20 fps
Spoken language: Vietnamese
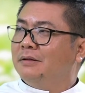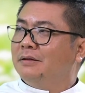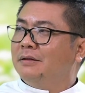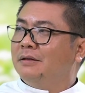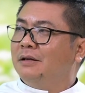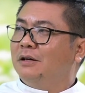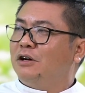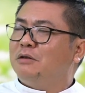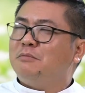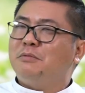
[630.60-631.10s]

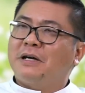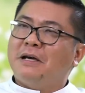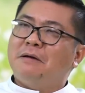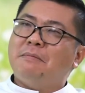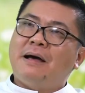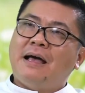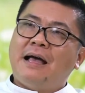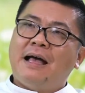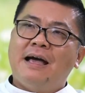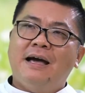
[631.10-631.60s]
có một cái
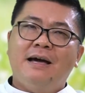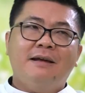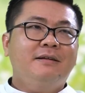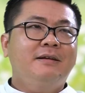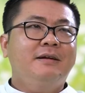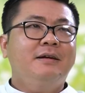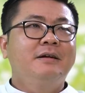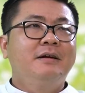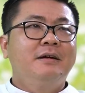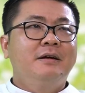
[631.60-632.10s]
bài hát
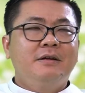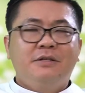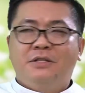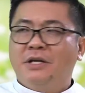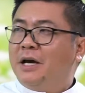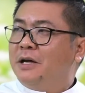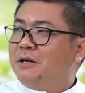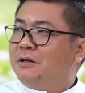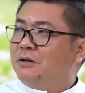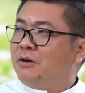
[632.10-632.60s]
đó,
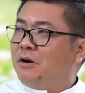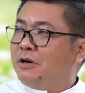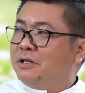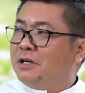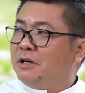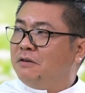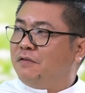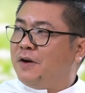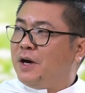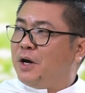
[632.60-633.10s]
trên con
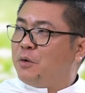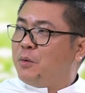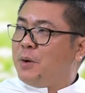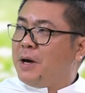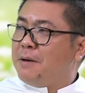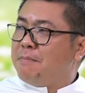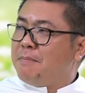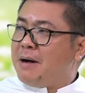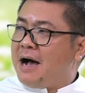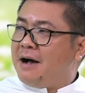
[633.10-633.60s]
đường về
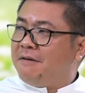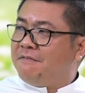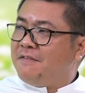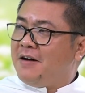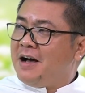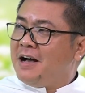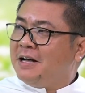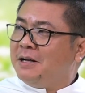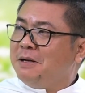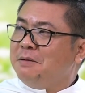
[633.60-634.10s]
quê mà
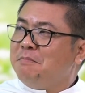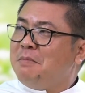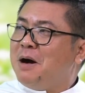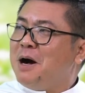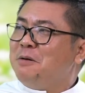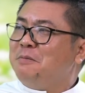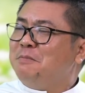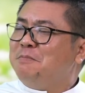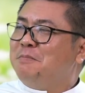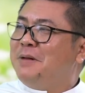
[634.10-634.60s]
vắng
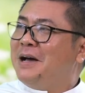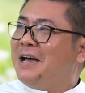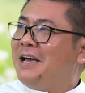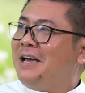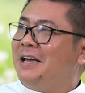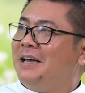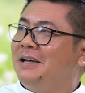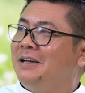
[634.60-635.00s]
bóng mẹ